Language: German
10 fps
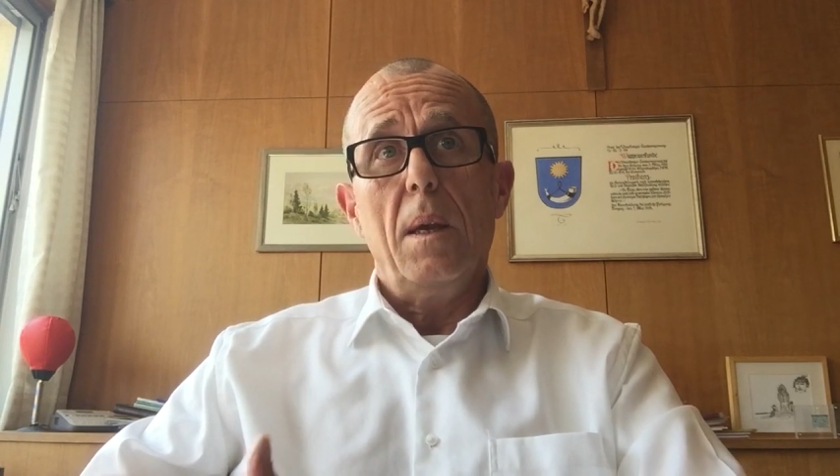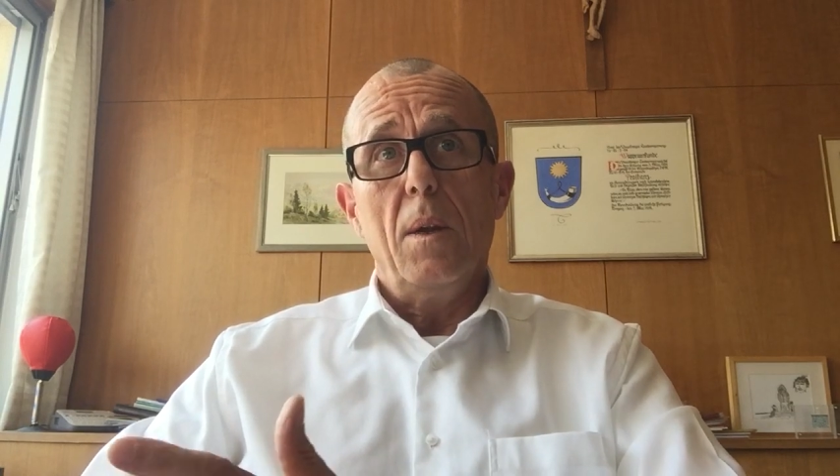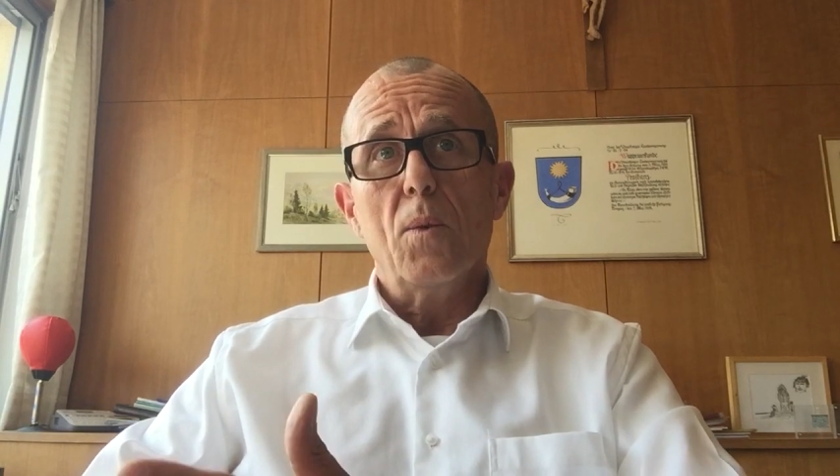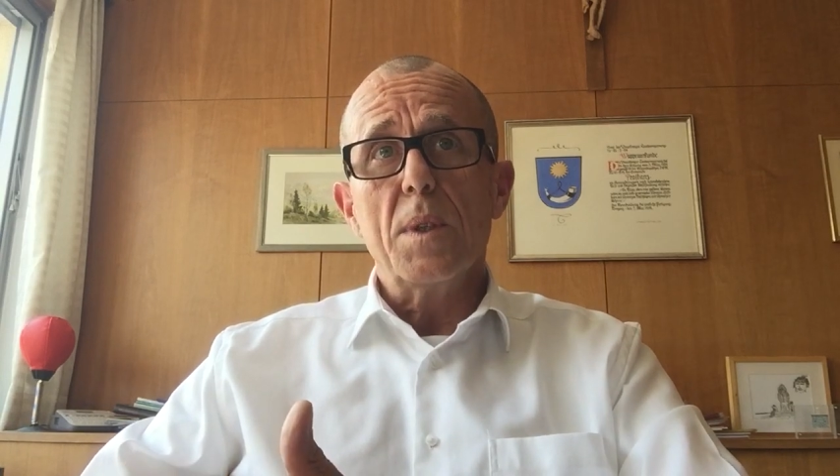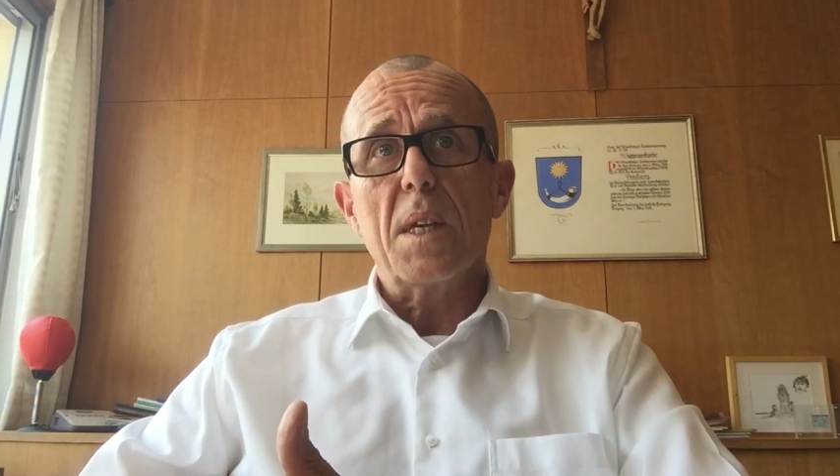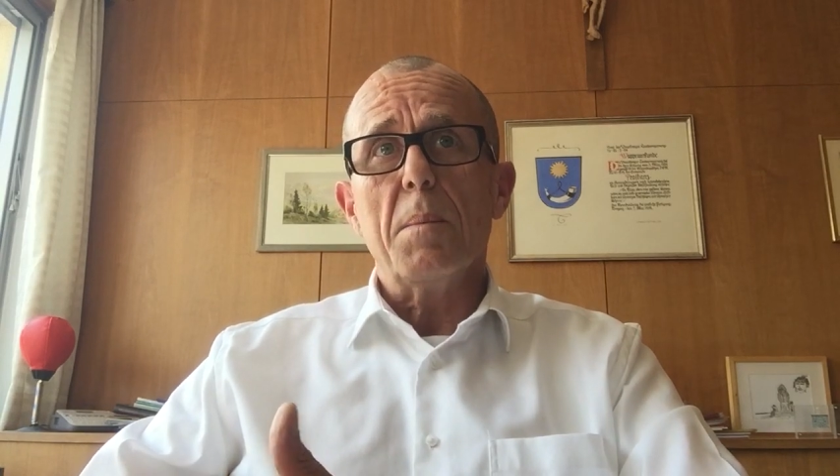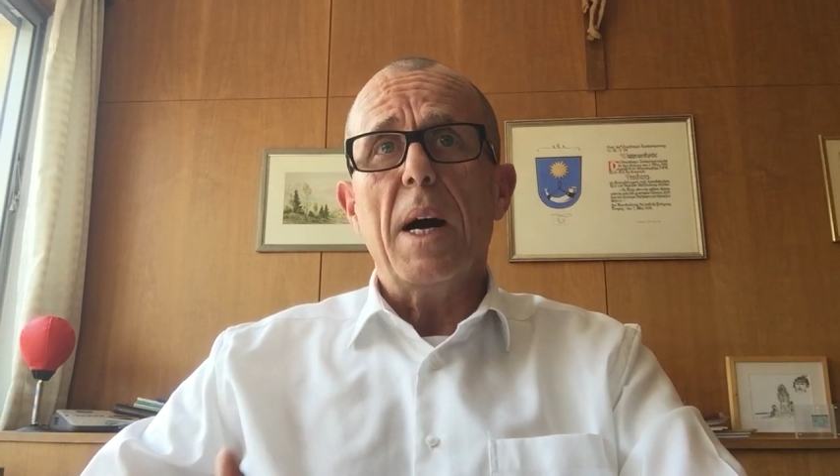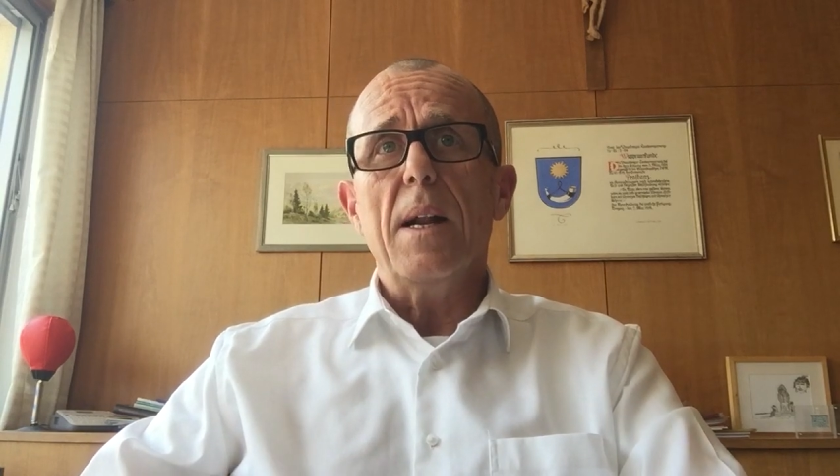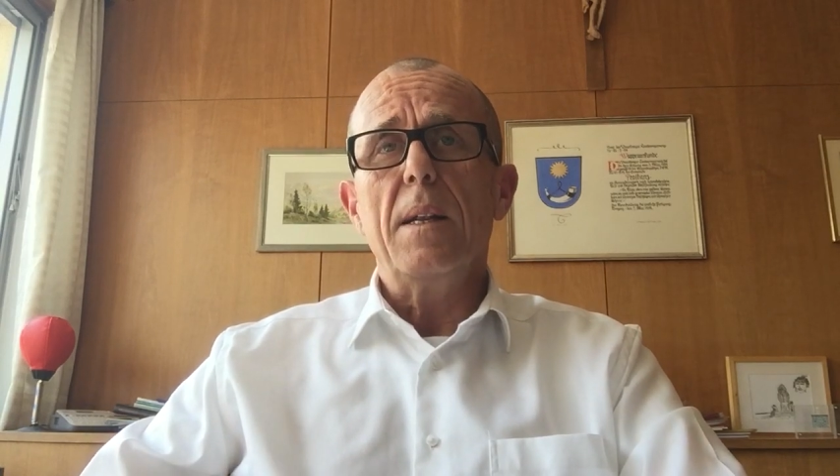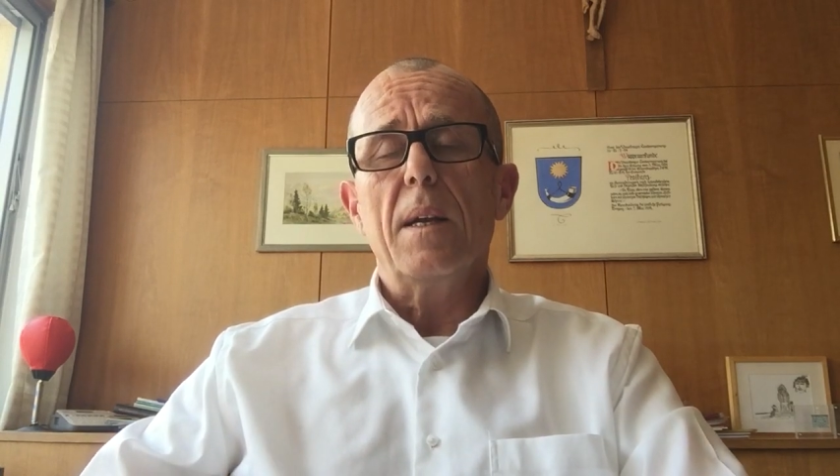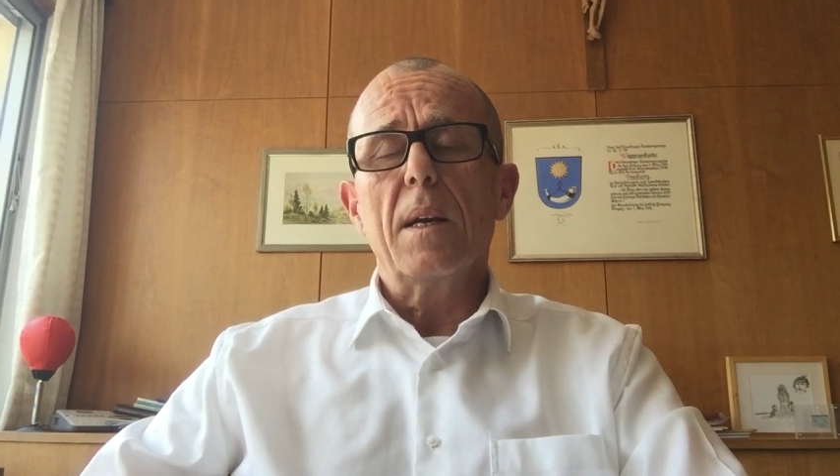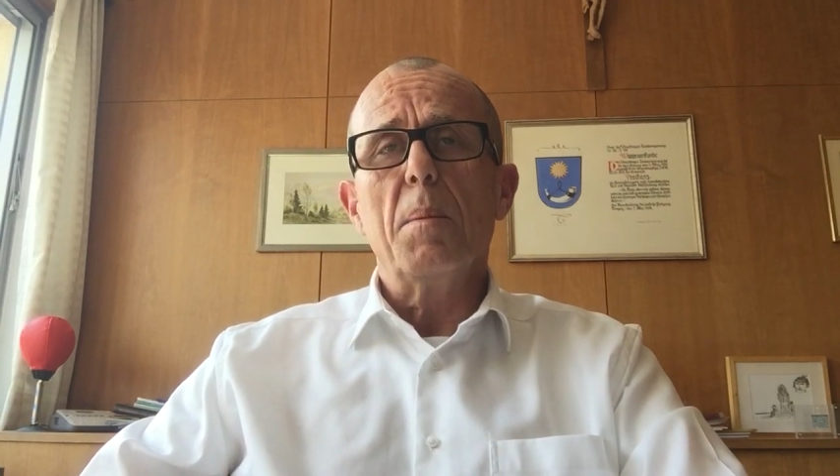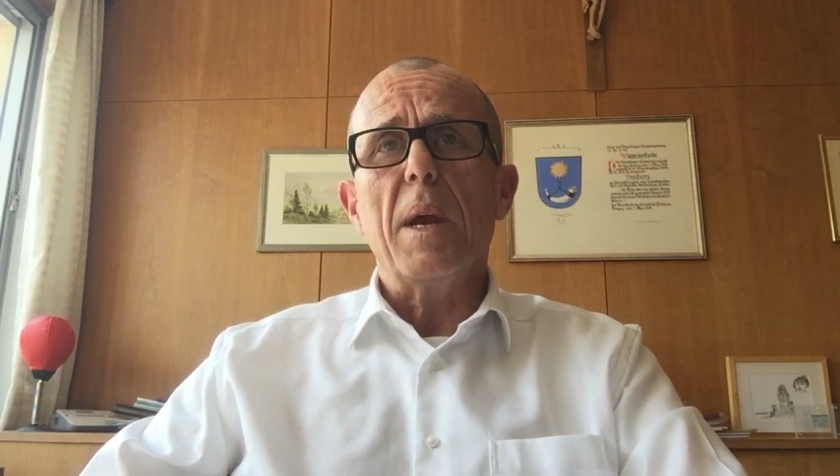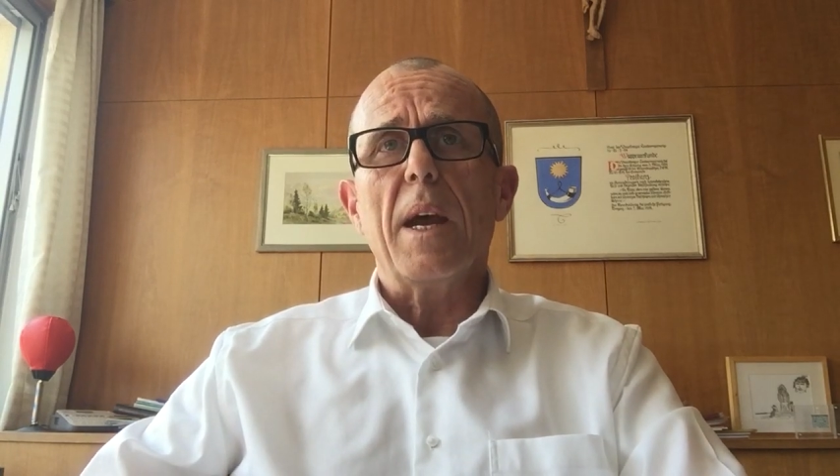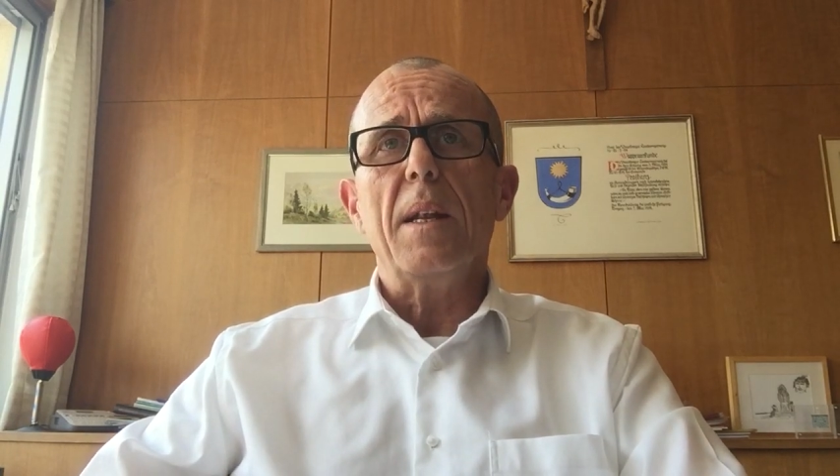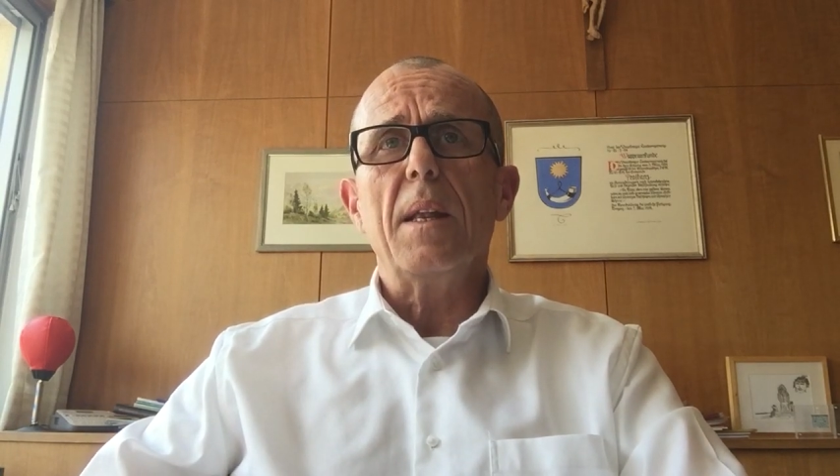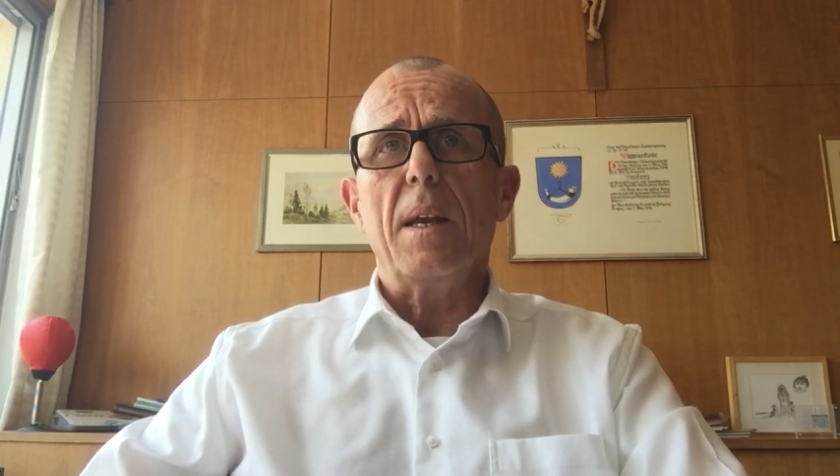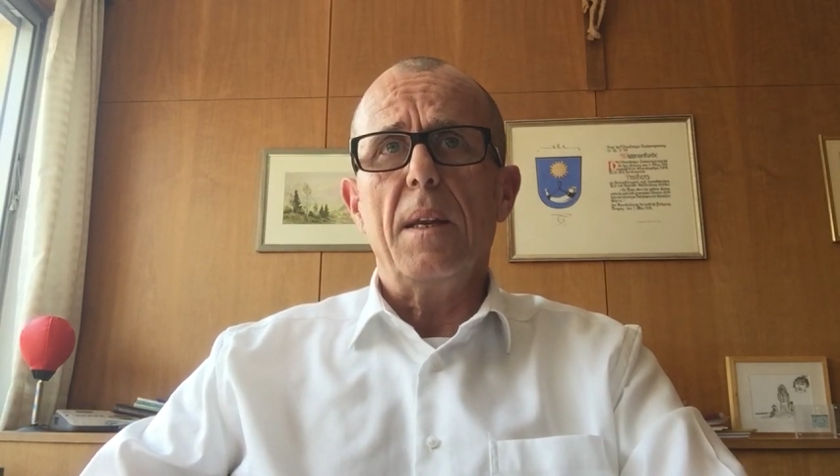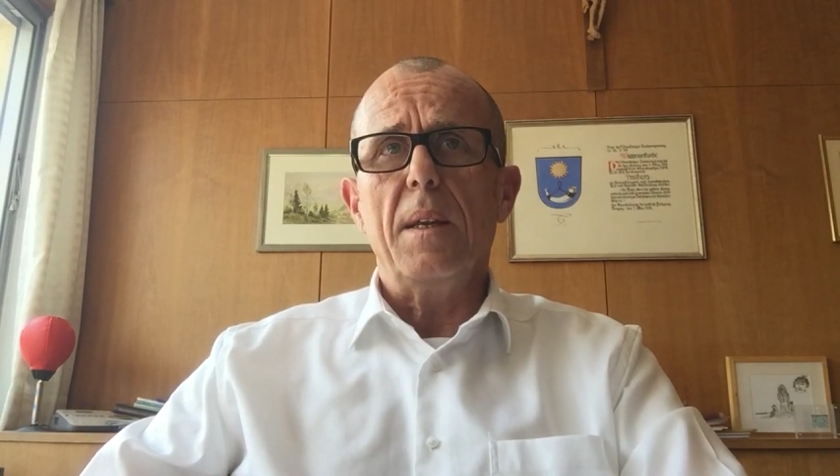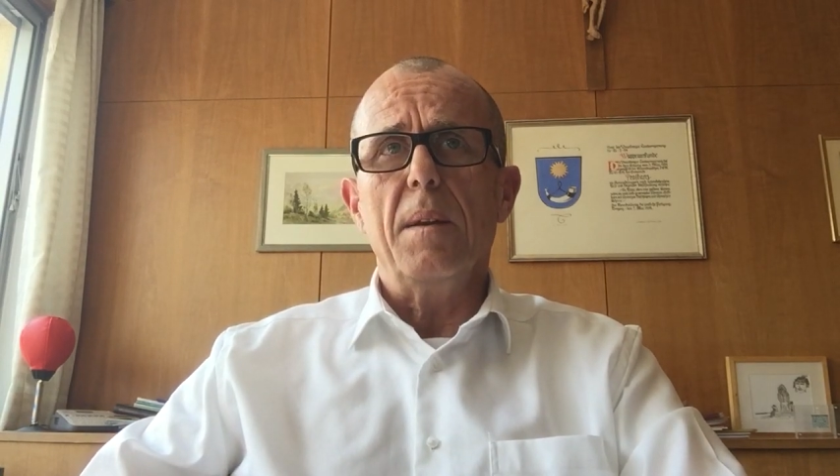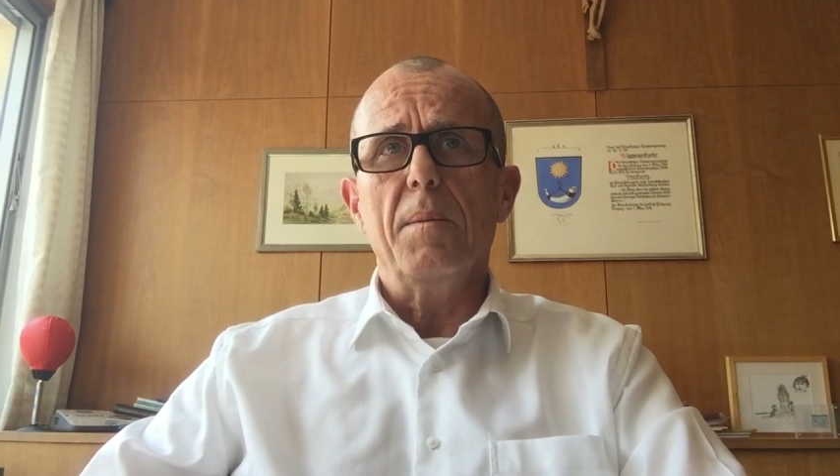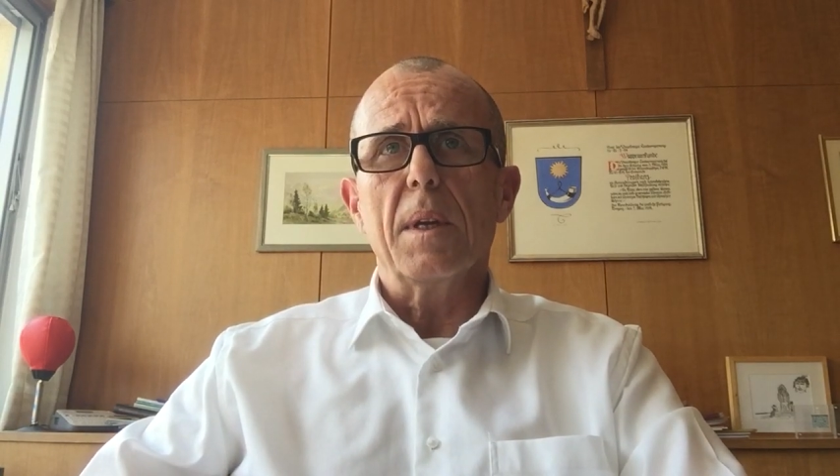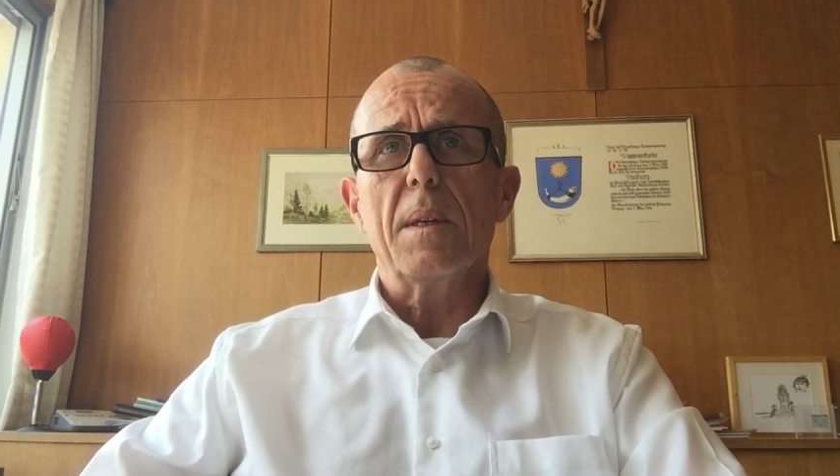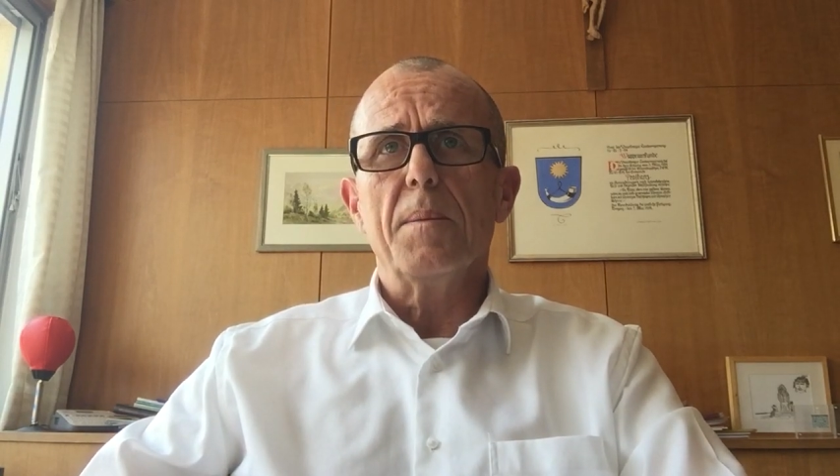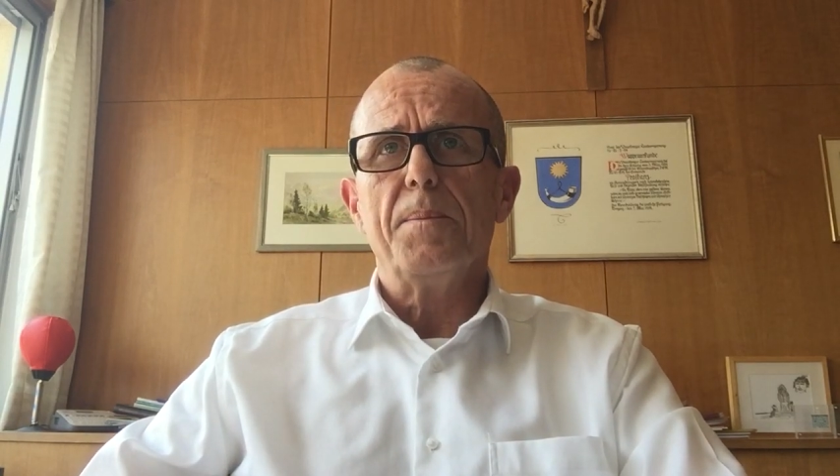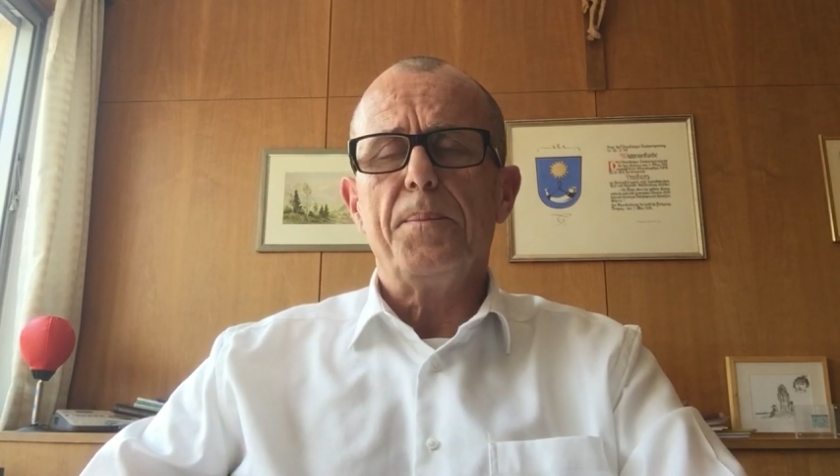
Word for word: in unserem Alltag beeinträchtigen wird